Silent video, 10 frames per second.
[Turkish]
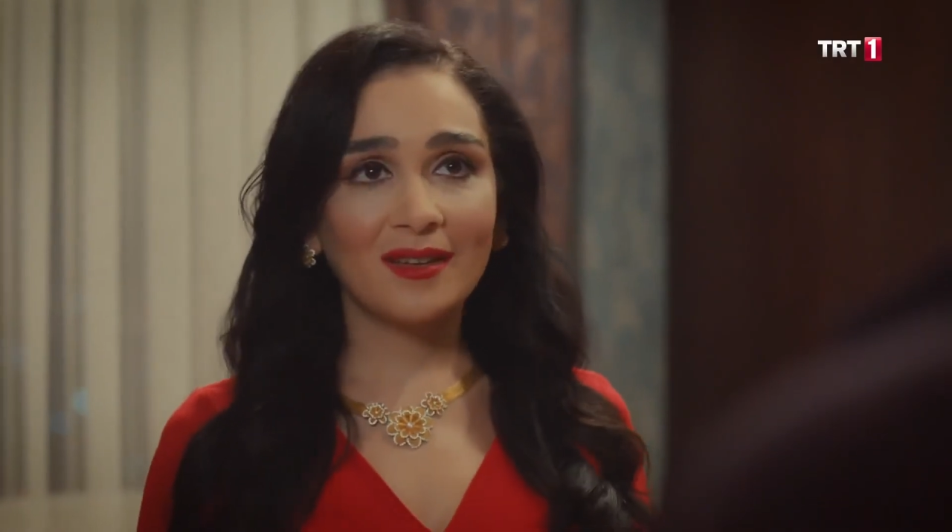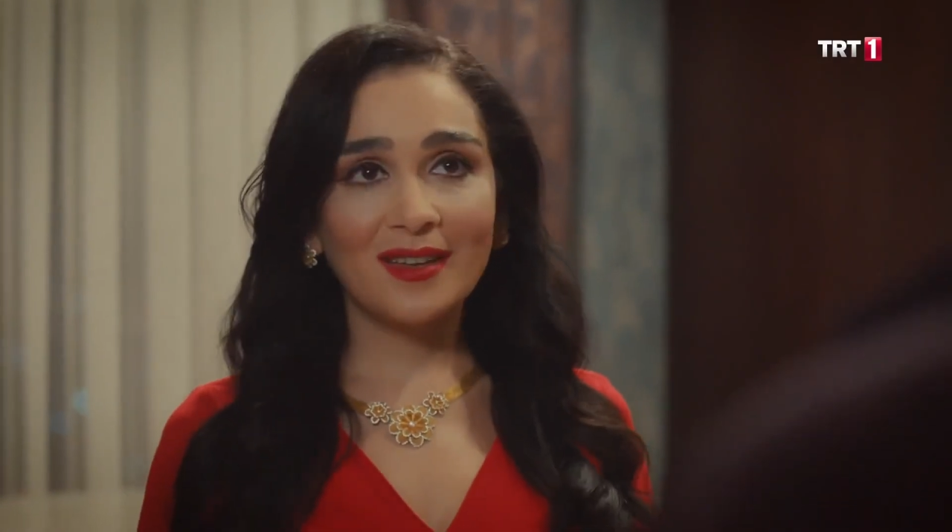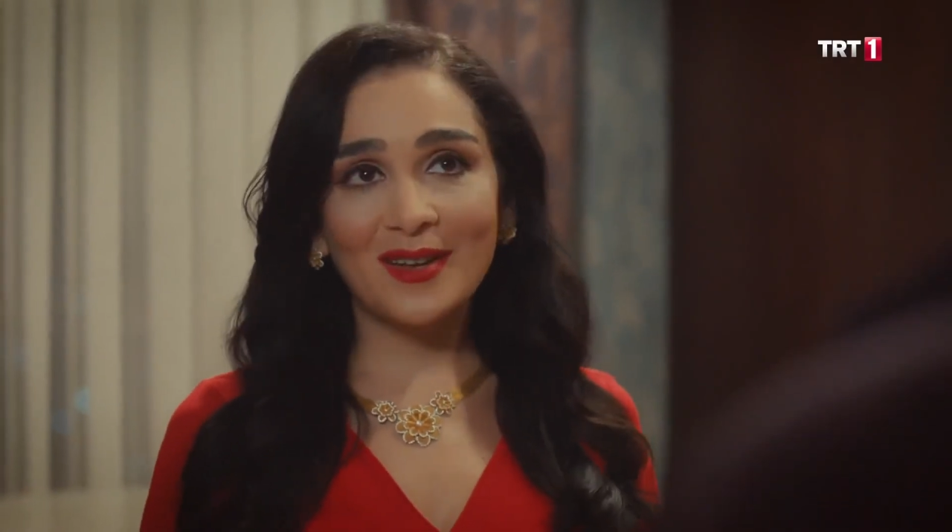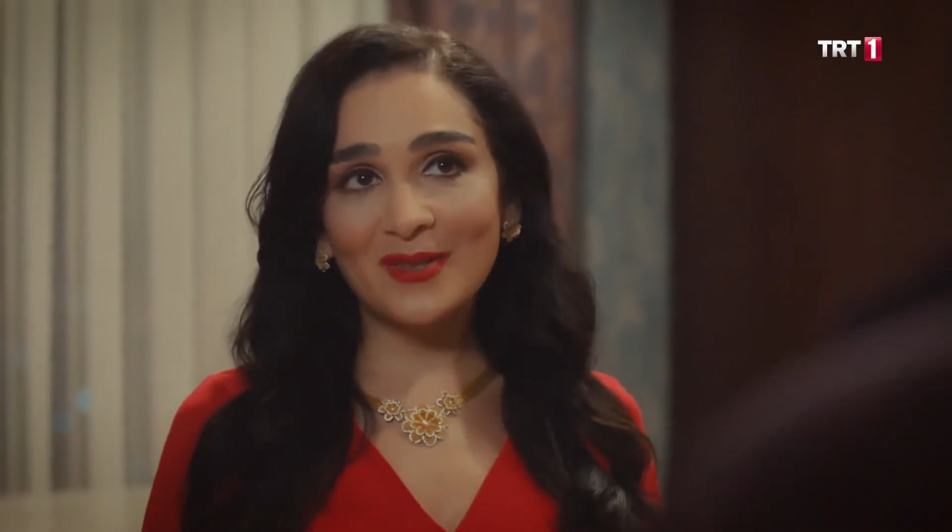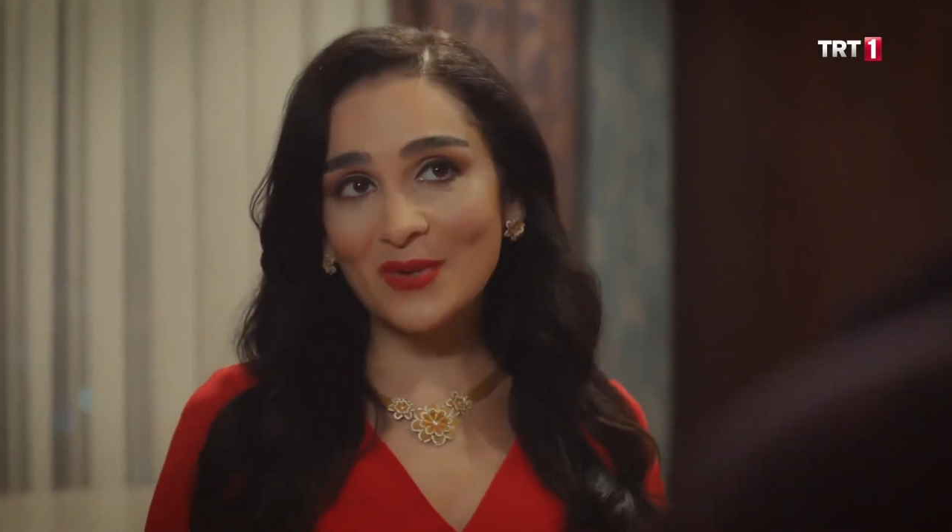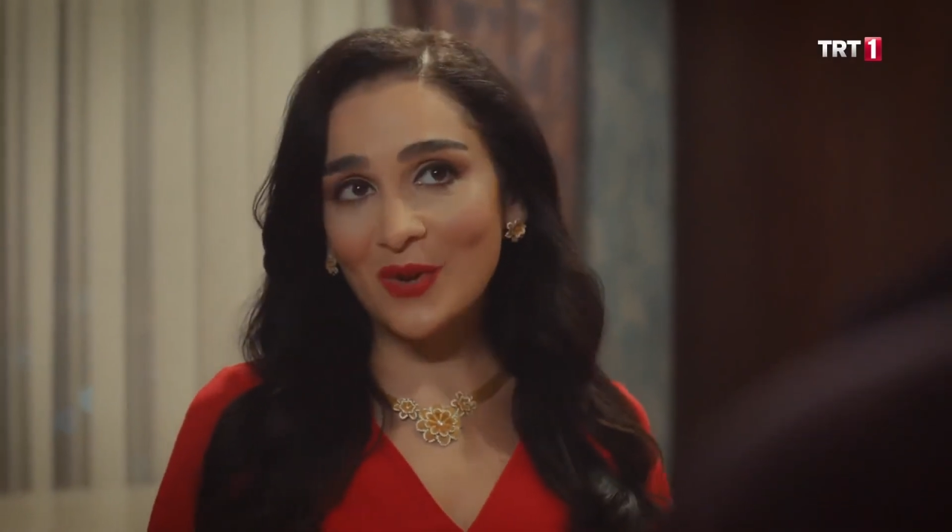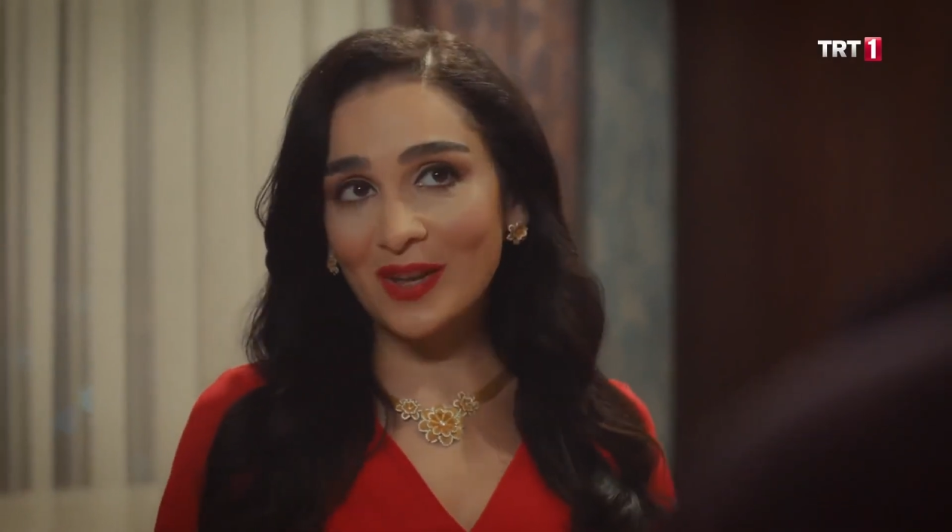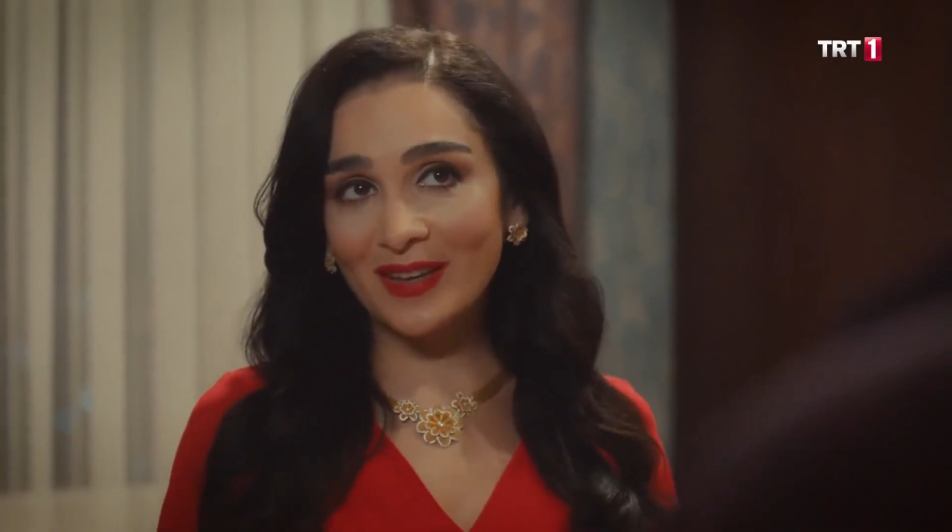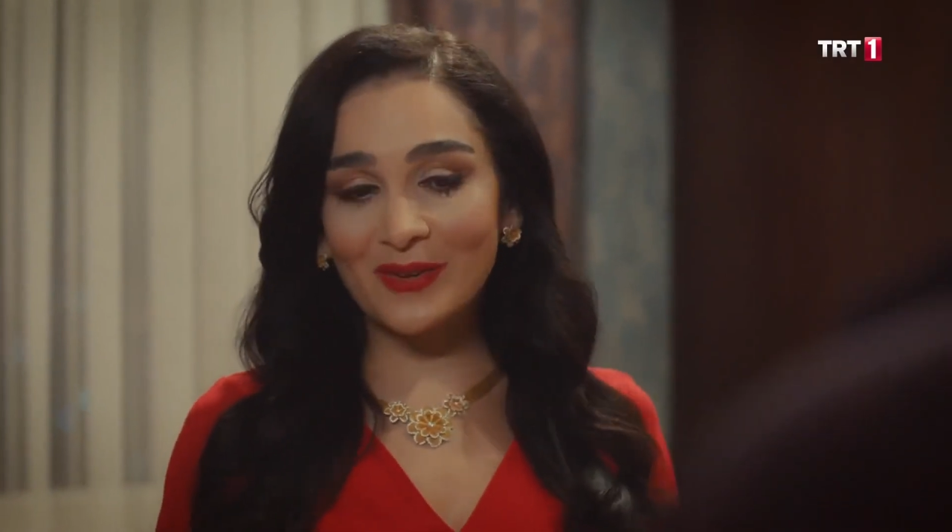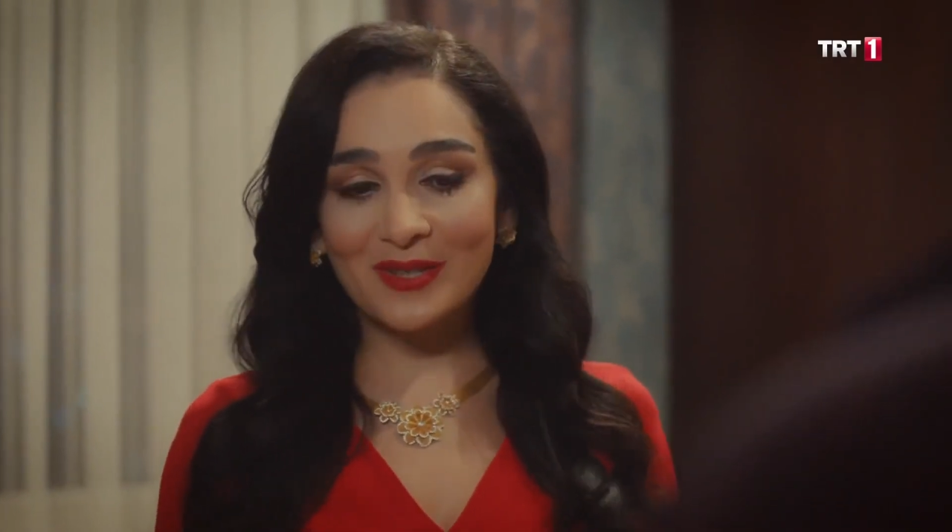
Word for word: Yani şöyle